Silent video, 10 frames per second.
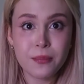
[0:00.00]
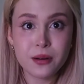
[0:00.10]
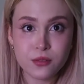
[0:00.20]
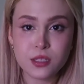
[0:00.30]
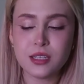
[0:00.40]

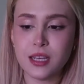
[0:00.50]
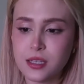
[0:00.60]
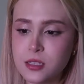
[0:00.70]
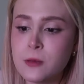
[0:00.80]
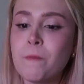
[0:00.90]
para
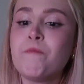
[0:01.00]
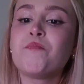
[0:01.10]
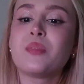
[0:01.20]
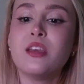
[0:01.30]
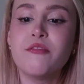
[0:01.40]
vocês
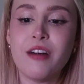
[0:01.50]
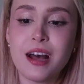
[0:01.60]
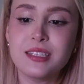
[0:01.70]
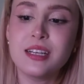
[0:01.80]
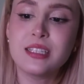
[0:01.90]
que
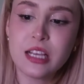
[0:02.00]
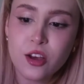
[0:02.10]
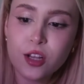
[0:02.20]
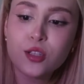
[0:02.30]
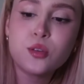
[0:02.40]
fazem a
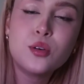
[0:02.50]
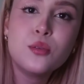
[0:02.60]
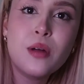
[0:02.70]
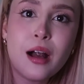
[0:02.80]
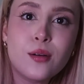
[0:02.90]
Senhora
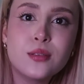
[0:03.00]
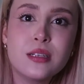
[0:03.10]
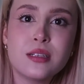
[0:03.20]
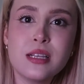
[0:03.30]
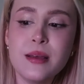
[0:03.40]
Sono
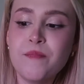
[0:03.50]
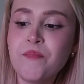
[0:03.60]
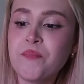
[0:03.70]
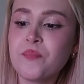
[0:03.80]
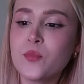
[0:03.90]
acontecer
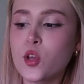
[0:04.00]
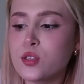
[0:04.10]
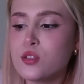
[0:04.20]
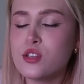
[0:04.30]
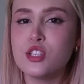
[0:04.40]

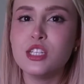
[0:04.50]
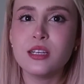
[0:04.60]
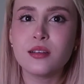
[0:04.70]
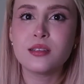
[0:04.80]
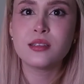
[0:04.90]
todos os
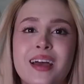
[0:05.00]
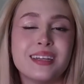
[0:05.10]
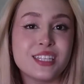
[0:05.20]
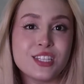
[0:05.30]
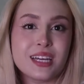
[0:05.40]
dias.
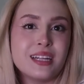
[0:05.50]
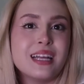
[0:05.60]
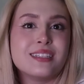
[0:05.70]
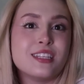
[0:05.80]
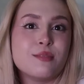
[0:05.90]
A gente
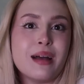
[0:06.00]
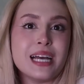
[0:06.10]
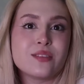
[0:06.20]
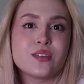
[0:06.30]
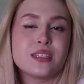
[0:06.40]
agradece
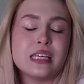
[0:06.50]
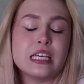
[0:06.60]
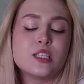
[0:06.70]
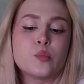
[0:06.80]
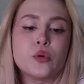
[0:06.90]
demais
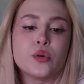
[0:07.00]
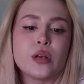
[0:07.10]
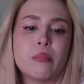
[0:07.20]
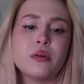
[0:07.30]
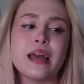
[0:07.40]
vocês
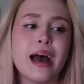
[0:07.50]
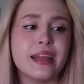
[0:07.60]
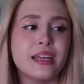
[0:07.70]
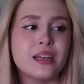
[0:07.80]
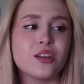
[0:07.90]
por
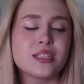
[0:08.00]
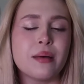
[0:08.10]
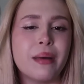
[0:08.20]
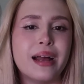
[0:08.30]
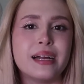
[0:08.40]
apoiarem a
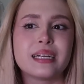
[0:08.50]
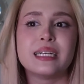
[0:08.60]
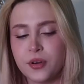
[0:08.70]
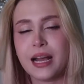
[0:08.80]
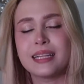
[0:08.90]
nossa
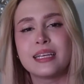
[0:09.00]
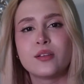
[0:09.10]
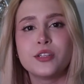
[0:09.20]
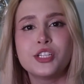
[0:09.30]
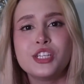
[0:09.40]
marca, por cada
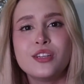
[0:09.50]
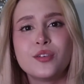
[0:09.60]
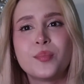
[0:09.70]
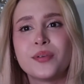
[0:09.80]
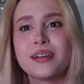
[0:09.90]

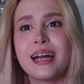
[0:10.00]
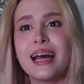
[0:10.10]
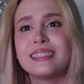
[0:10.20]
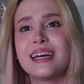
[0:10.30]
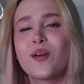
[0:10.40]
elogio, por
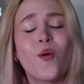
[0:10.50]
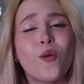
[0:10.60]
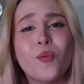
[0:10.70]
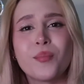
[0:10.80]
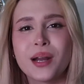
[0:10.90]
cada
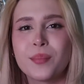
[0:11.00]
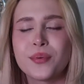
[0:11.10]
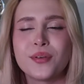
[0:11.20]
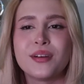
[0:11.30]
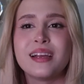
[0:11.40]
compra,
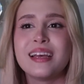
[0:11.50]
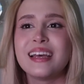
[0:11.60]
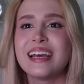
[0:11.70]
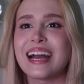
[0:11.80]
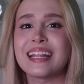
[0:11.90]
por
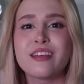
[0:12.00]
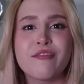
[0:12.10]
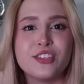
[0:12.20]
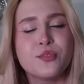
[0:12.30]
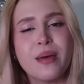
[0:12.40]
Cada
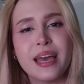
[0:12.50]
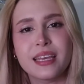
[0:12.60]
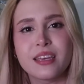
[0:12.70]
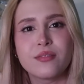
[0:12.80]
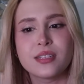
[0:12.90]

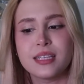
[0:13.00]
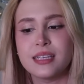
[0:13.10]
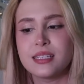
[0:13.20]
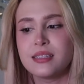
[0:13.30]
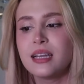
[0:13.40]
feedback que
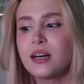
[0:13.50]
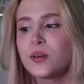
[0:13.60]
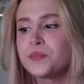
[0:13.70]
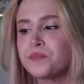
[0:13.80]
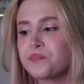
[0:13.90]
vocês
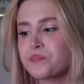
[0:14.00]
dão